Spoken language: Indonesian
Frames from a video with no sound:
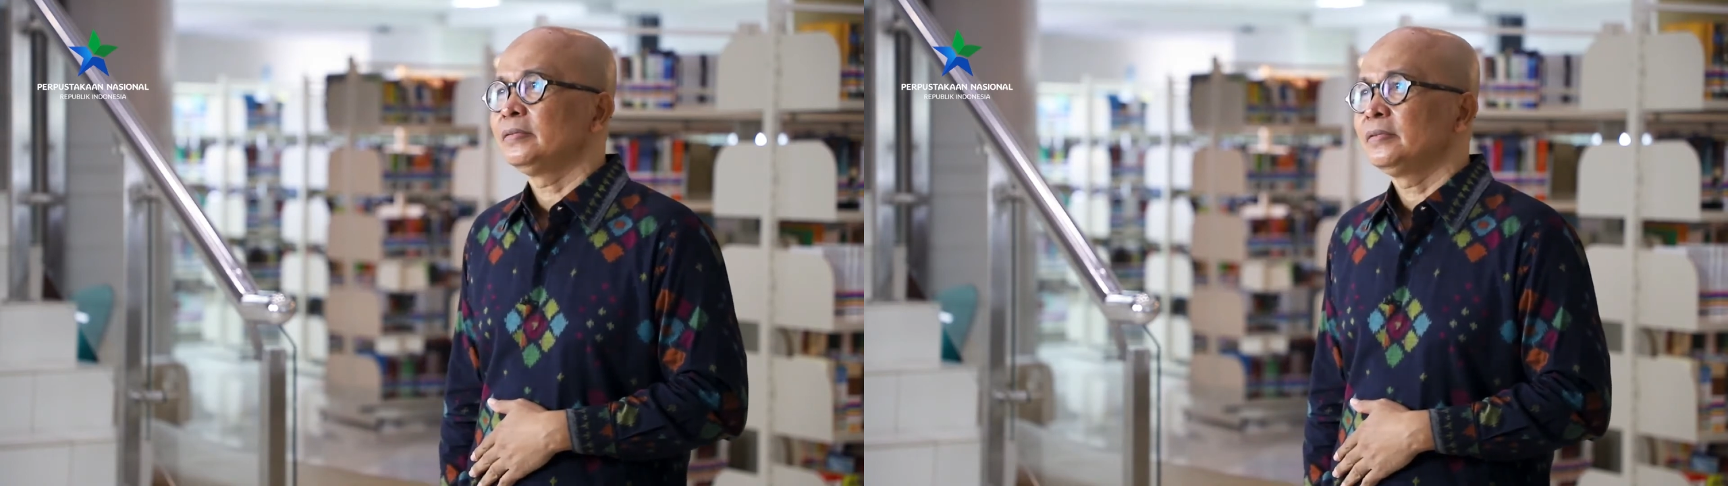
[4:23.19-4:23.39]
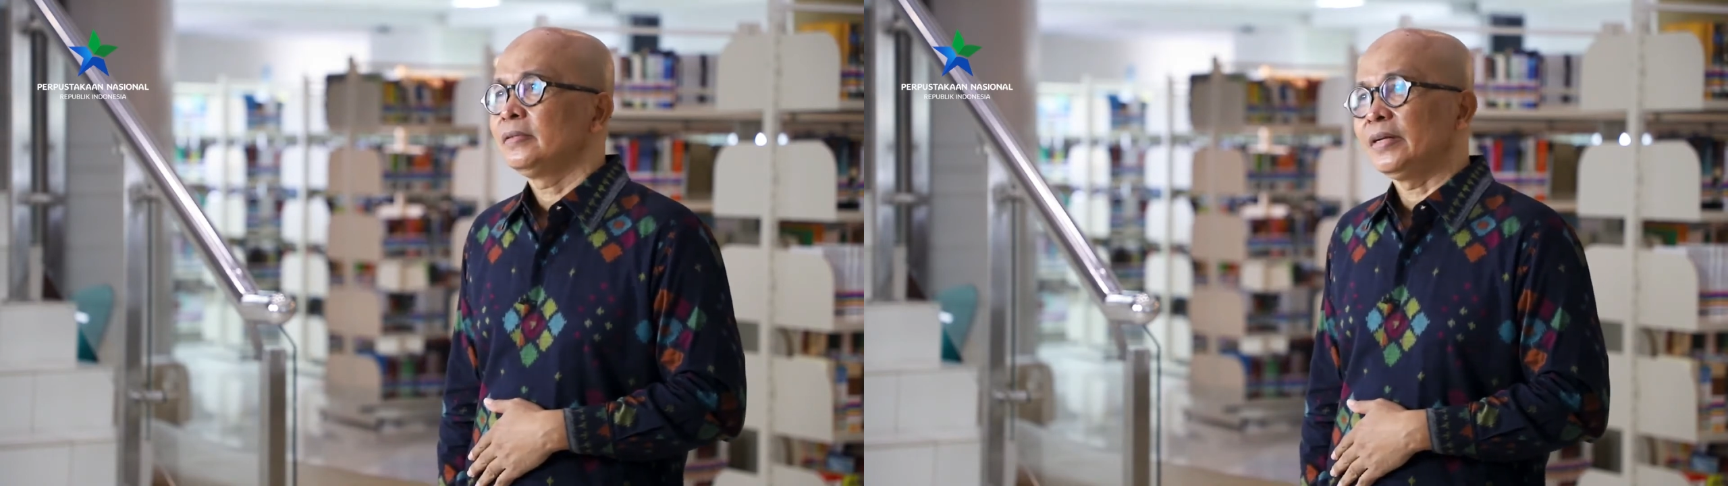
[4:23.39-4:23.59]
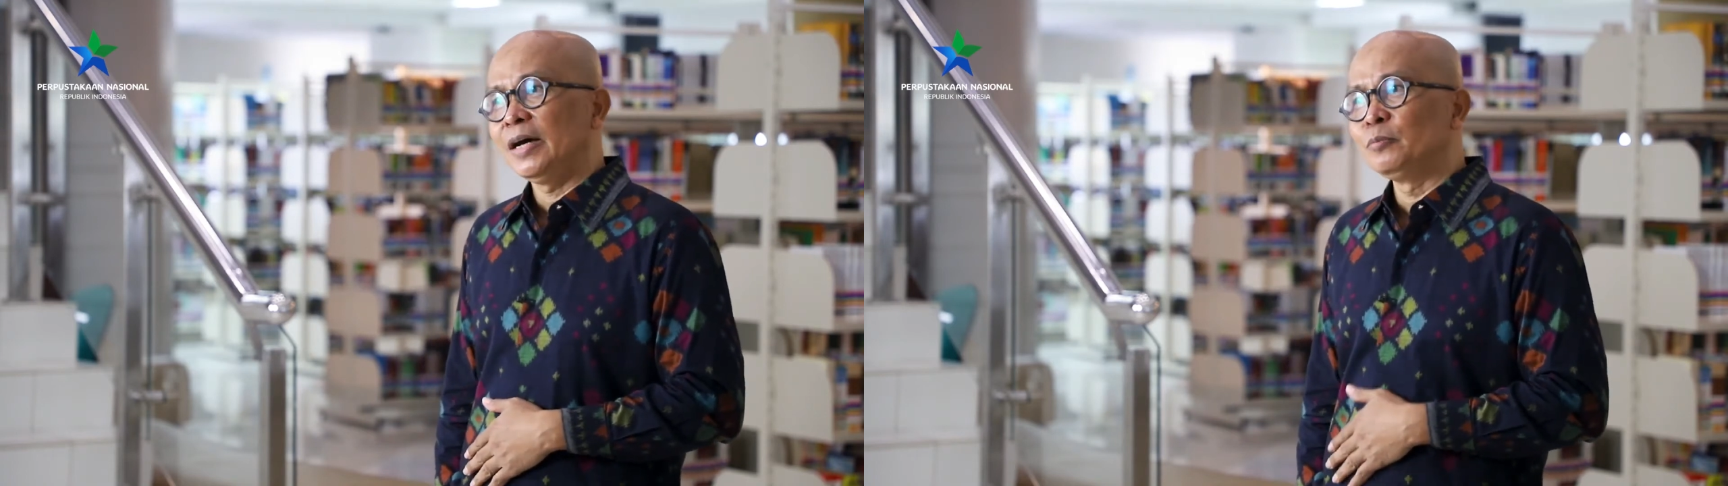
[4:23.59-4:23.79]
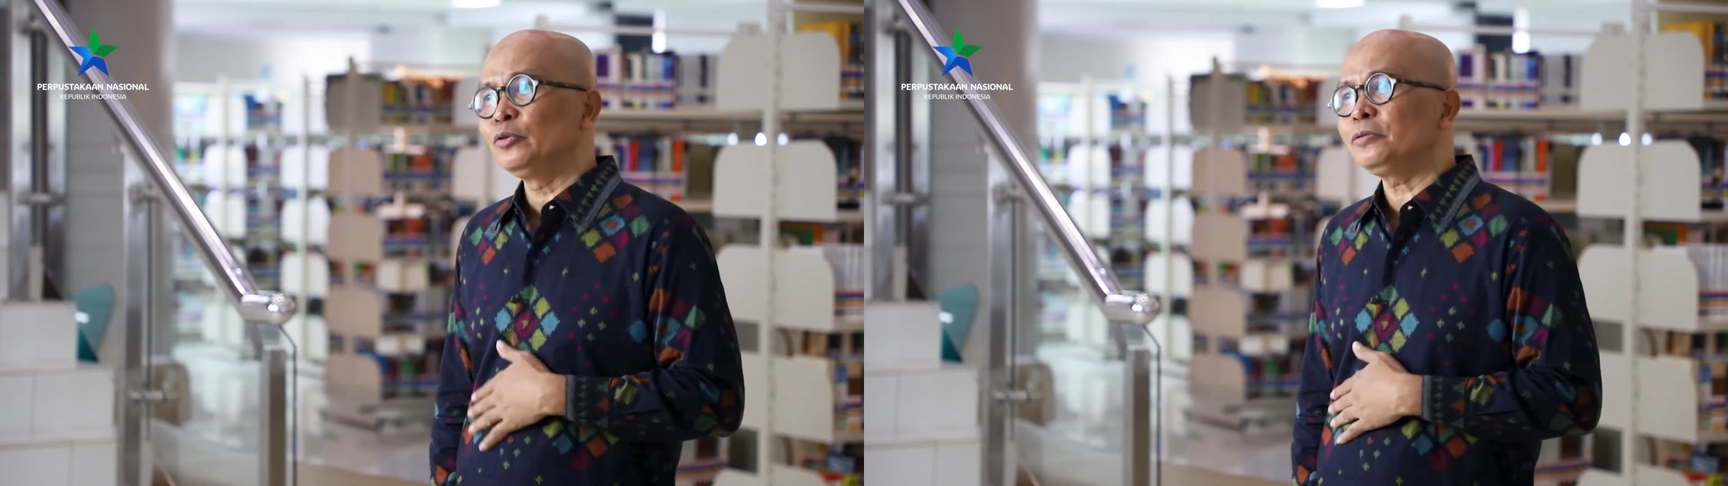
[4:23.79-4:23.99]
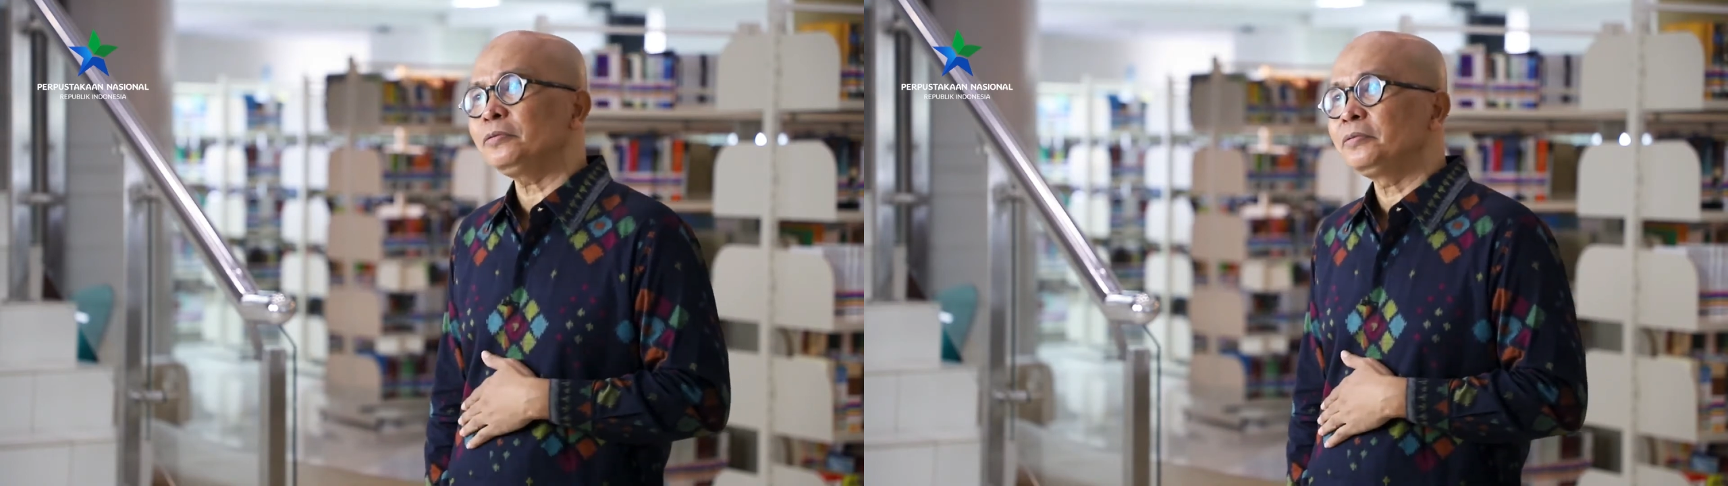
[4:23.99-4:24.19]
Namun,
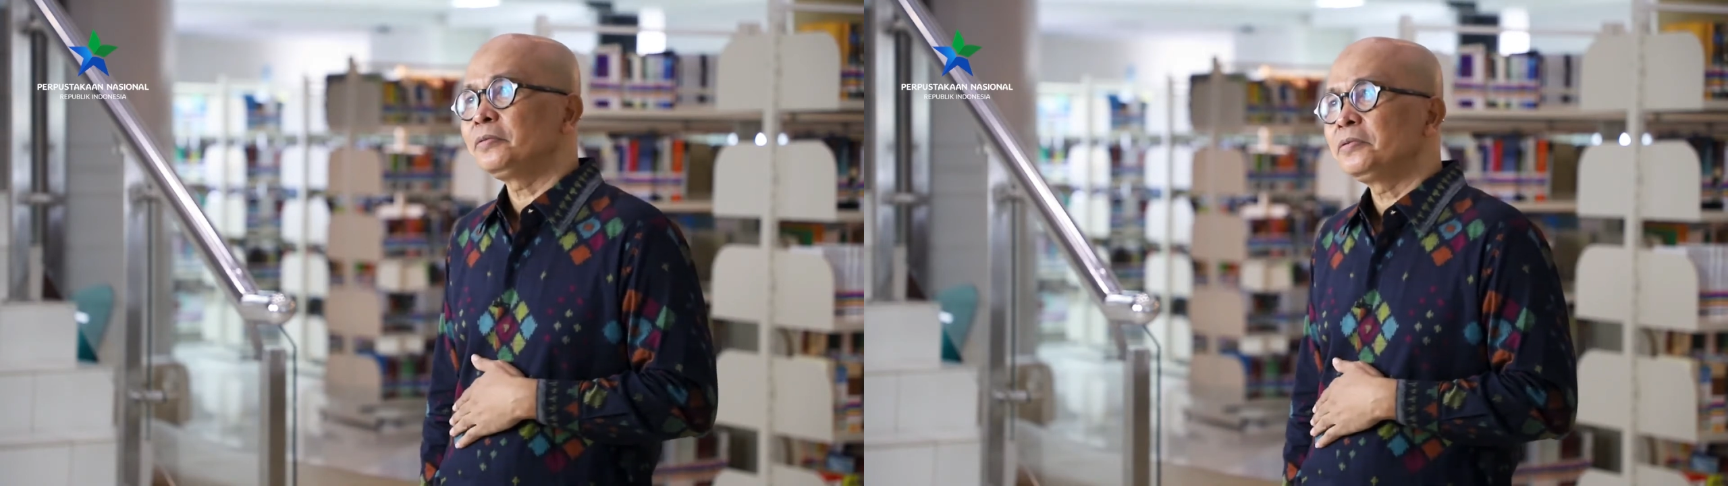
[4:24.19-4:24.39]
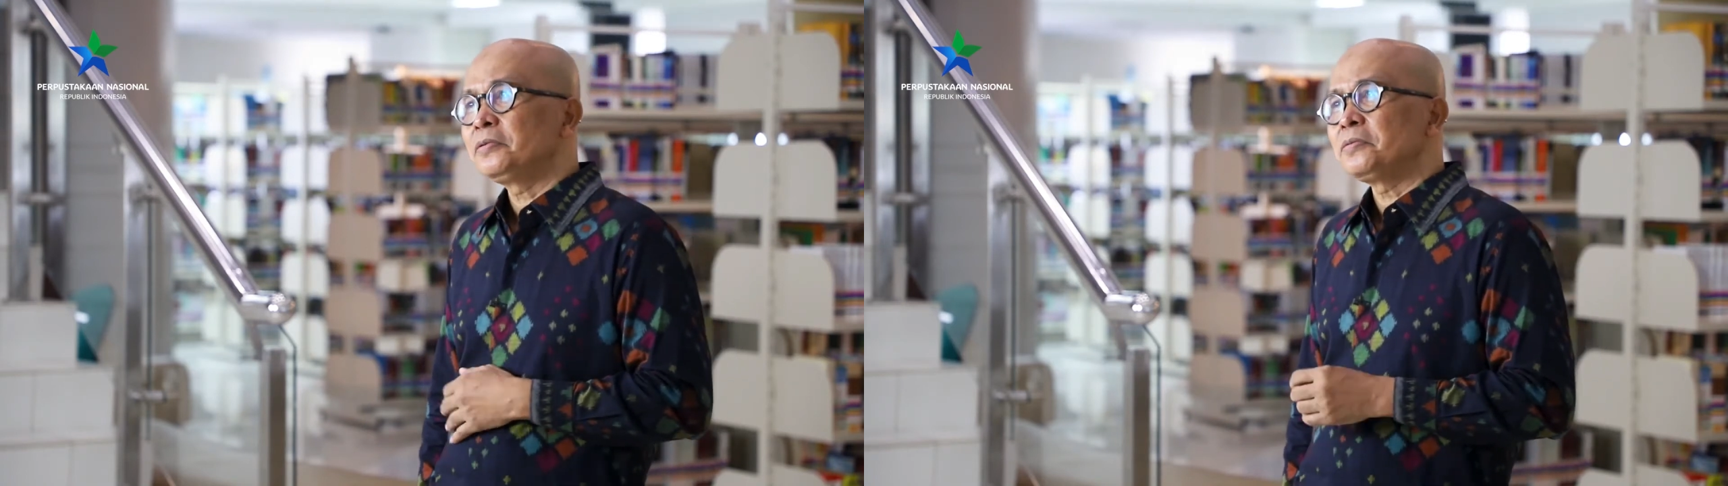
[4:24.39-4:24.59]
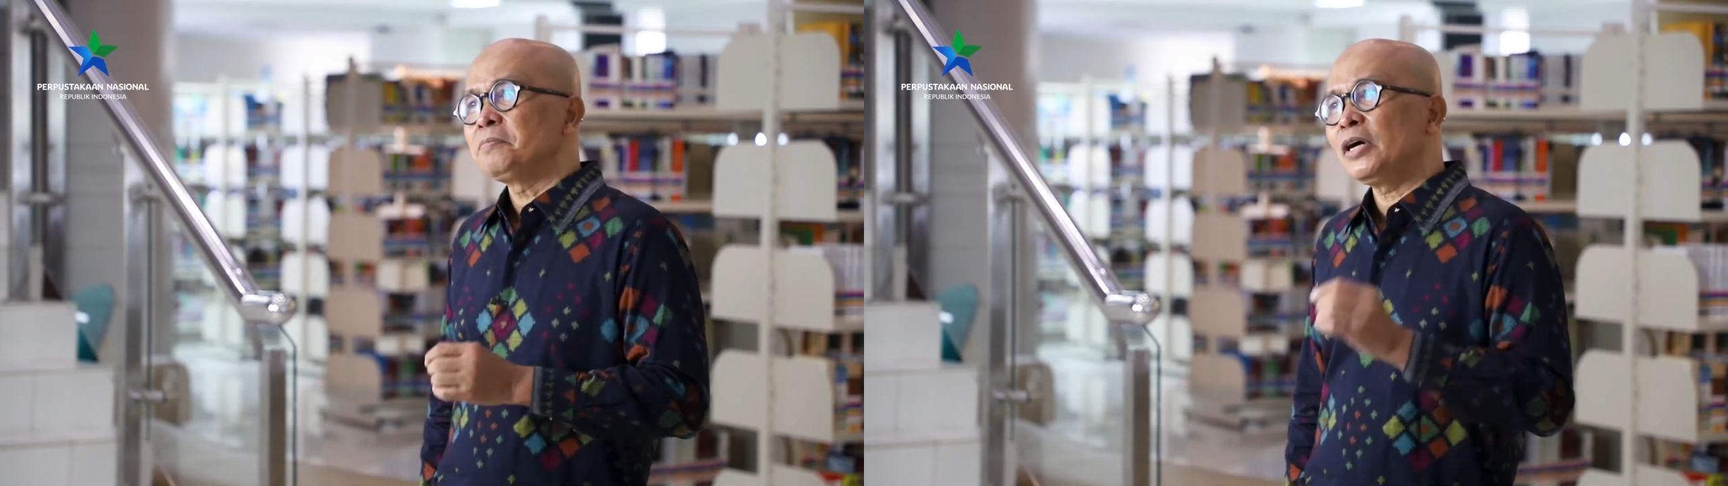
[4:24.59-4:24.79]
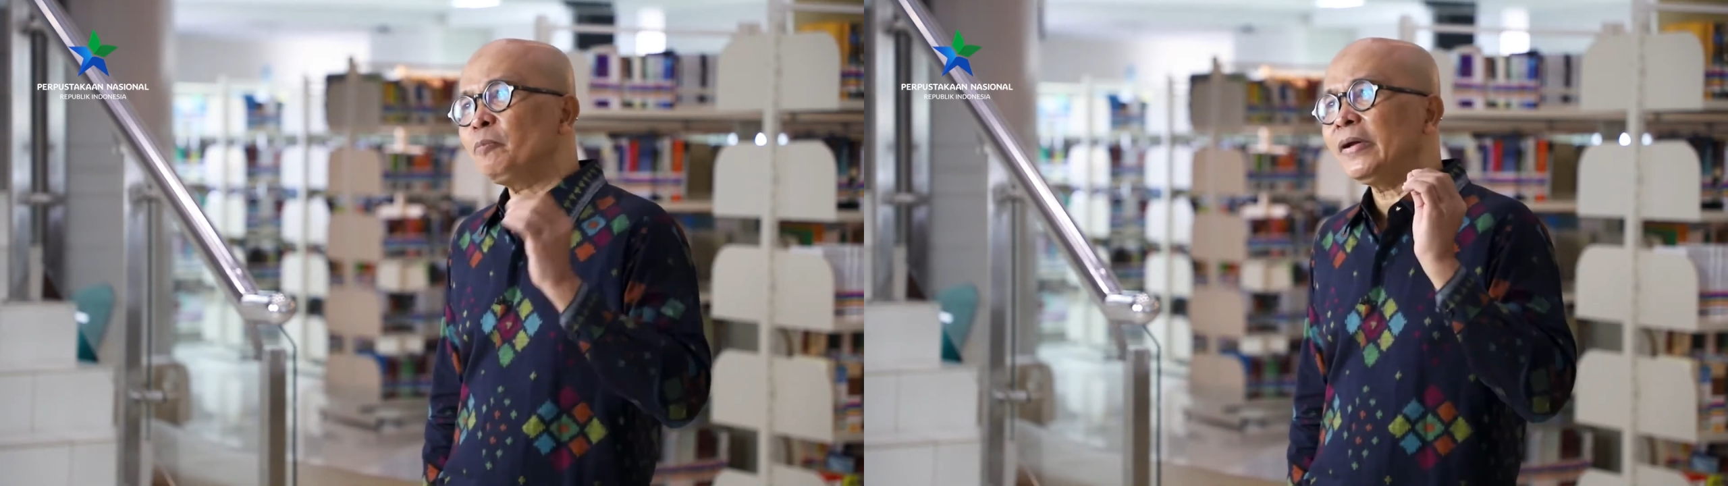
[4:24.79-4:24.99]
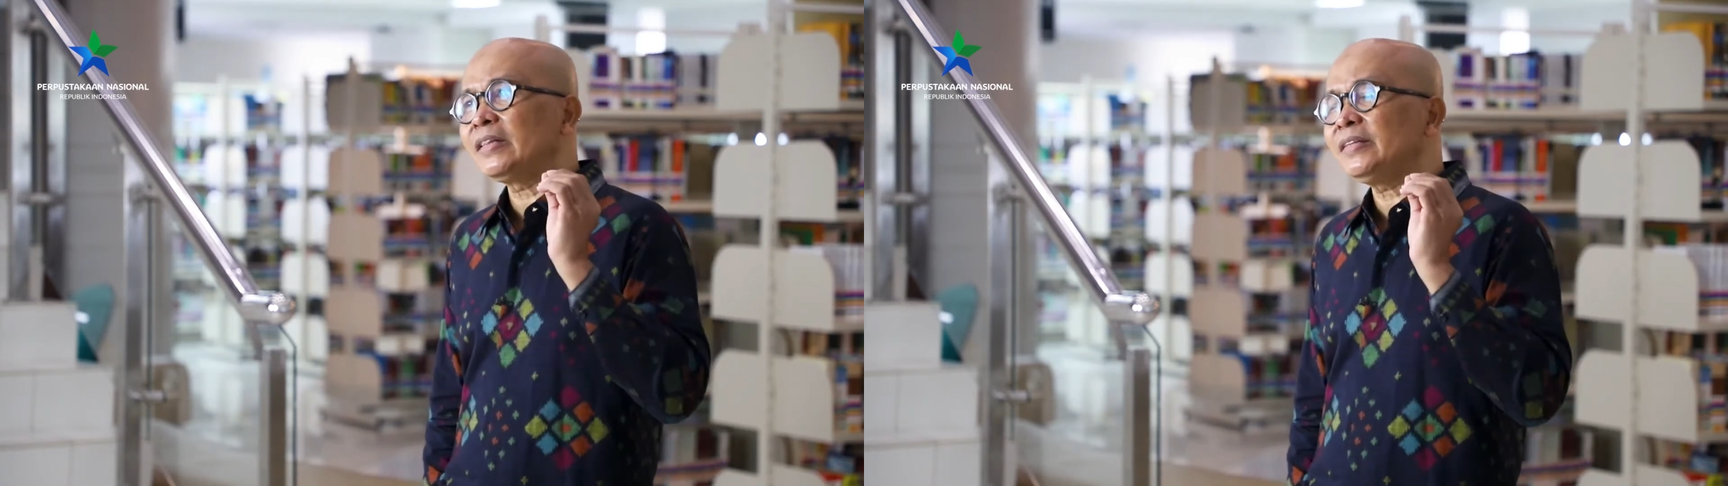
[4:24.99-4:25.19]
baru
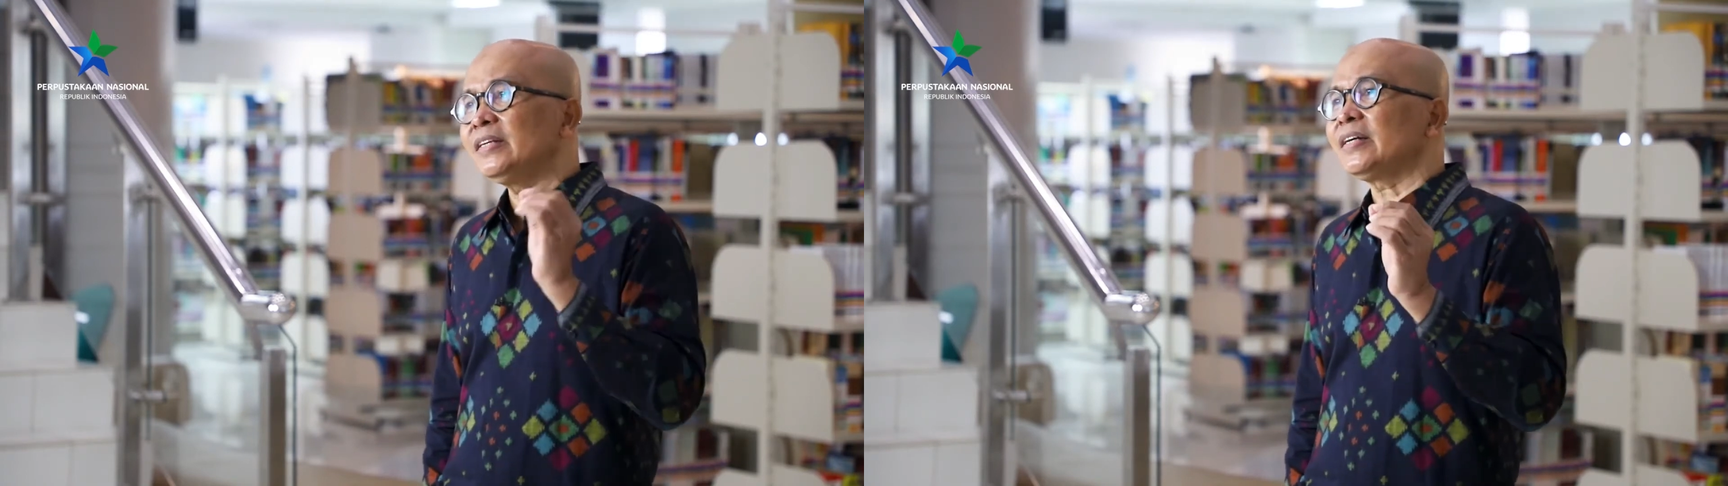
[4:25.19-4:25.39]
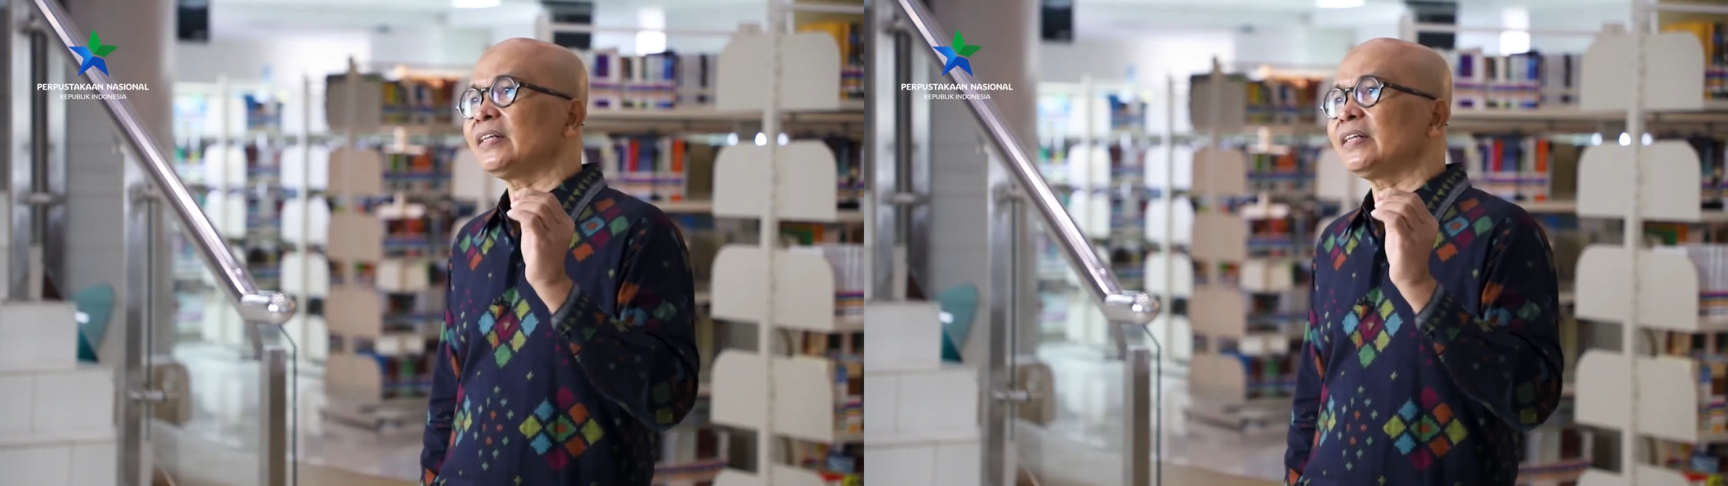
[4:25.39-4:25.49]
pada tingkat